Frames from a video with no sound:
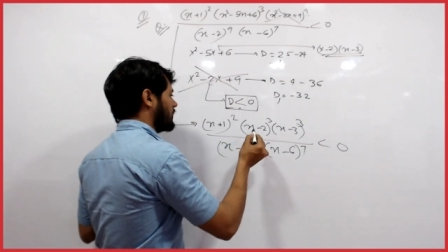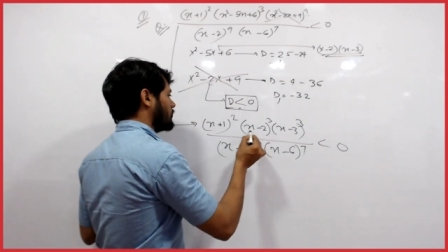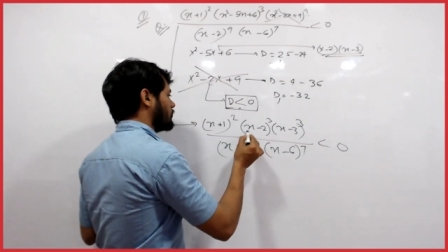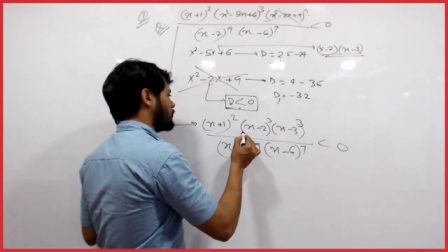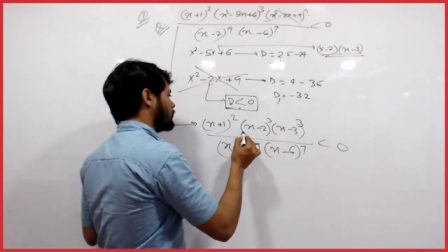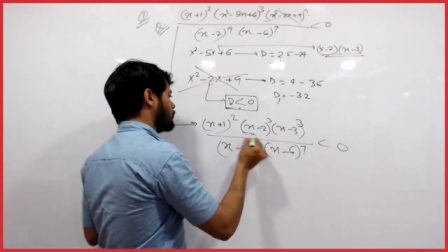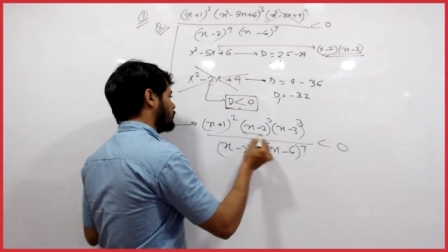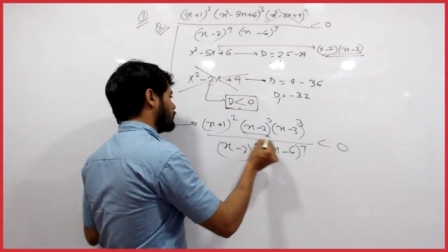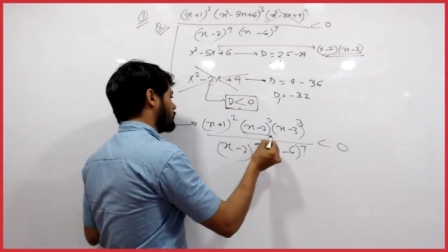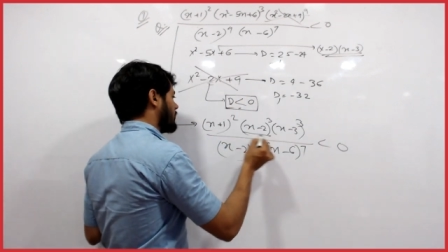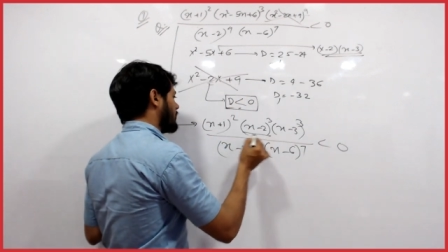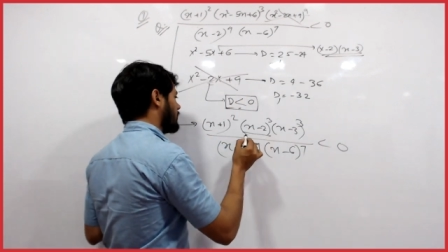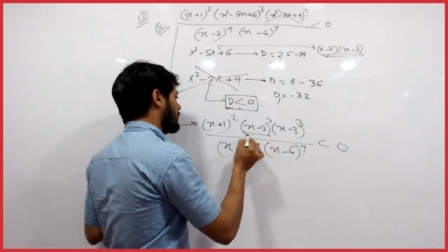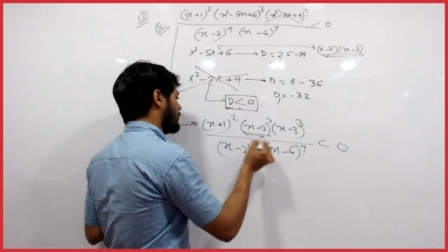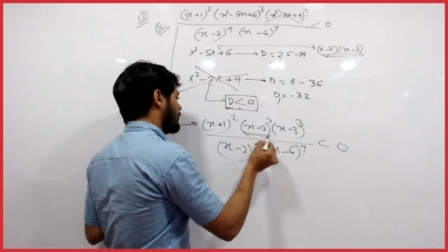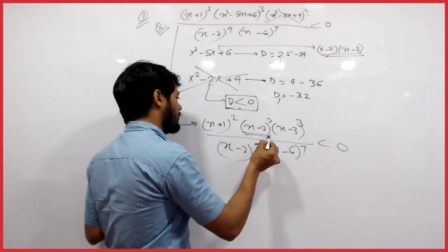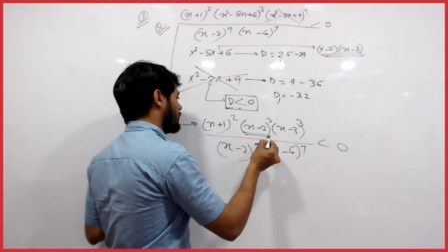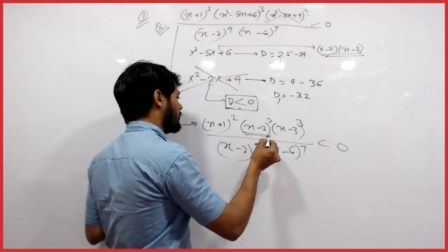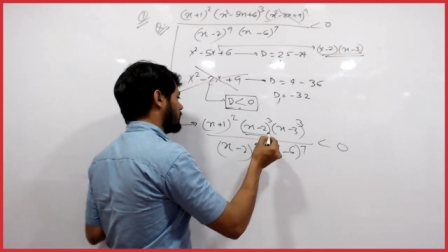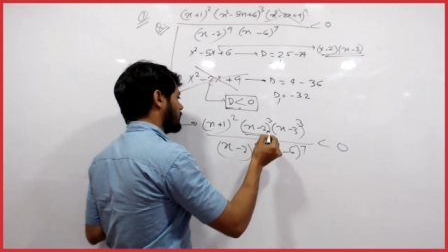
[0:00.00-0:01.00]
टू था
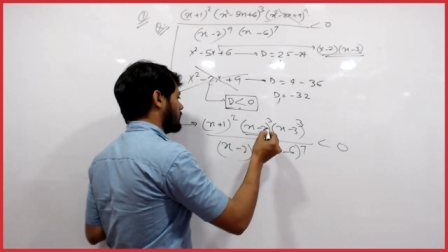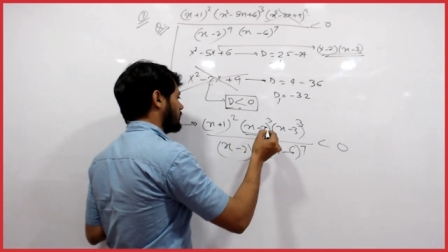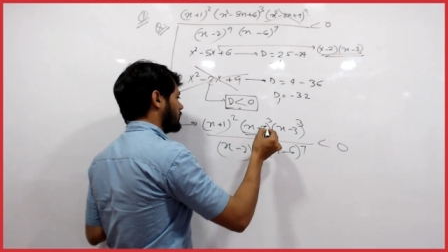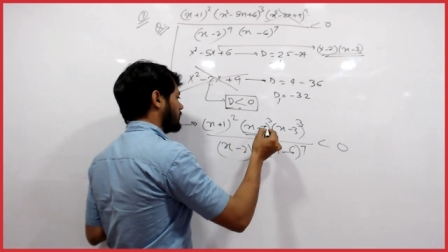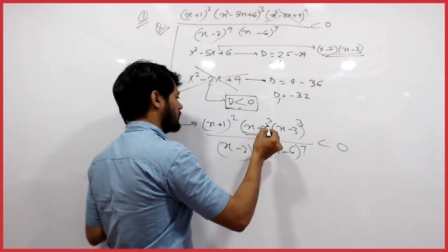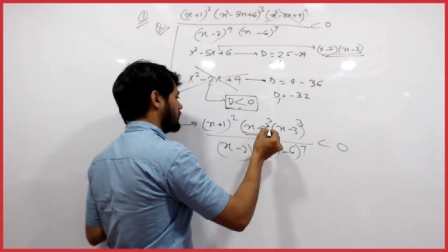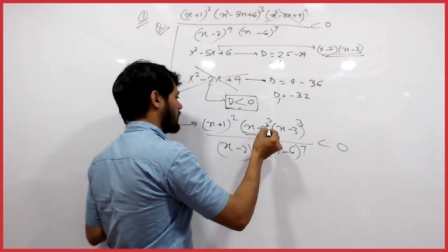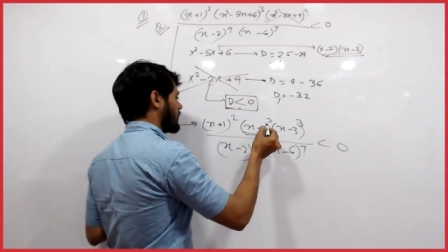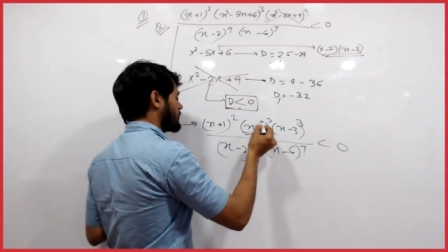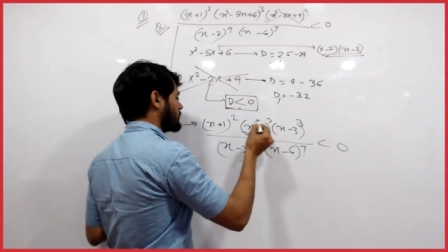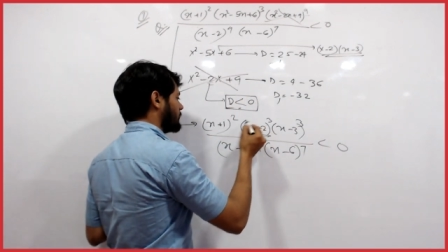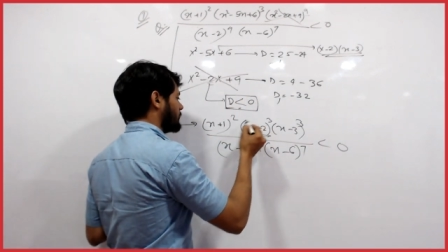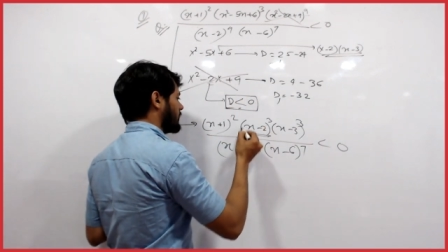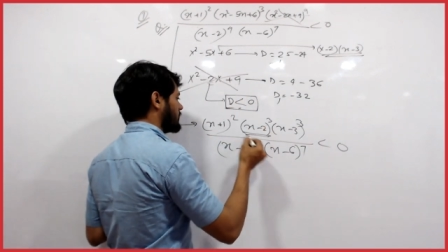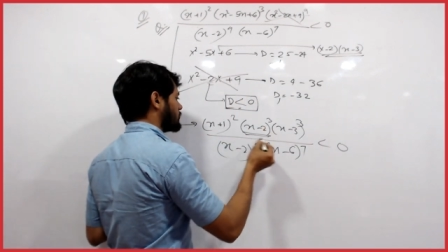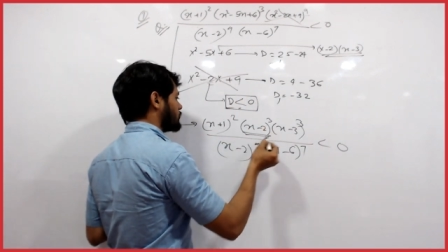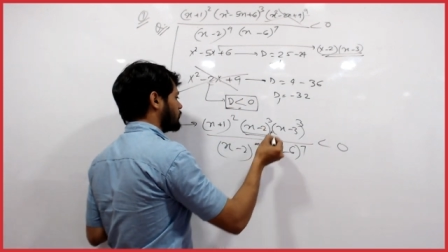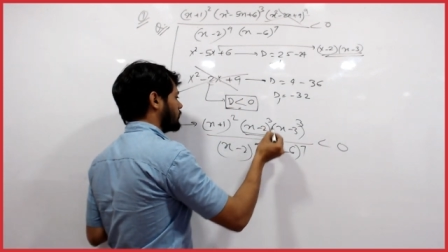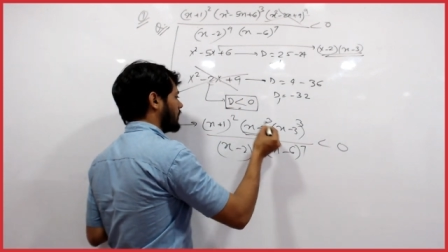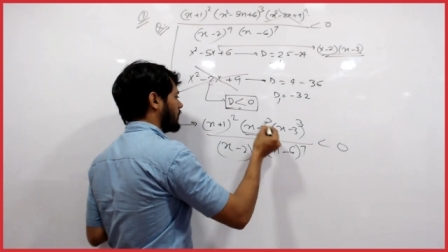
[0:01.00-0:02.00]
x माइनस
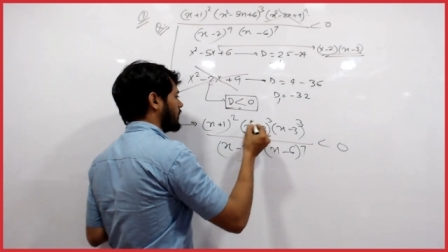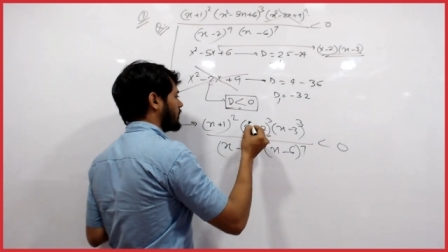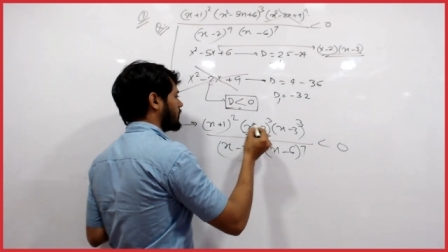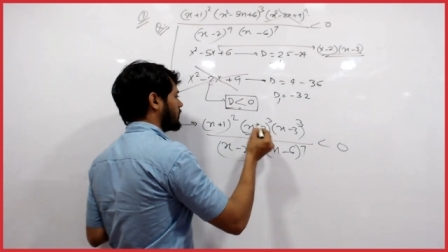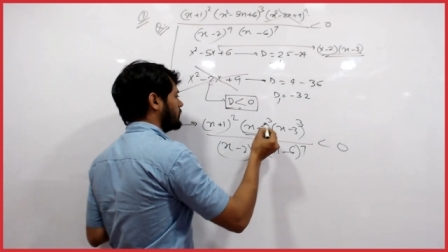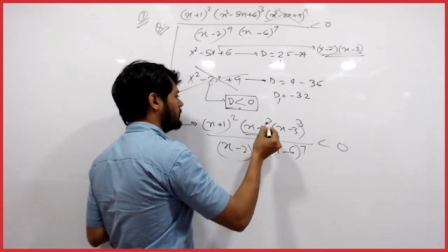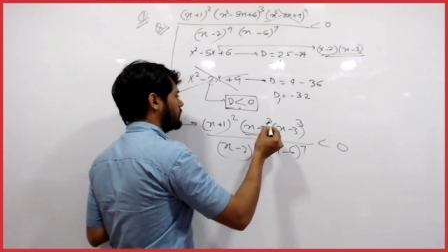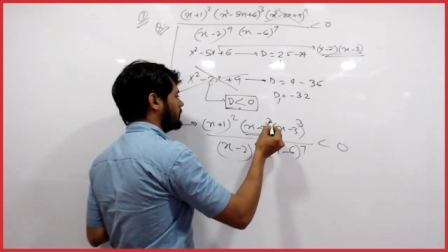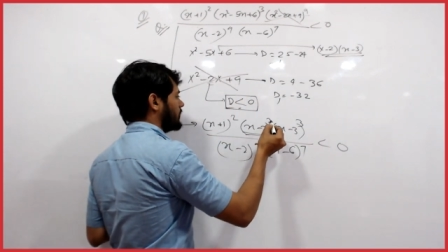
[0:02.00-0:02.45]
टू वाला टर्म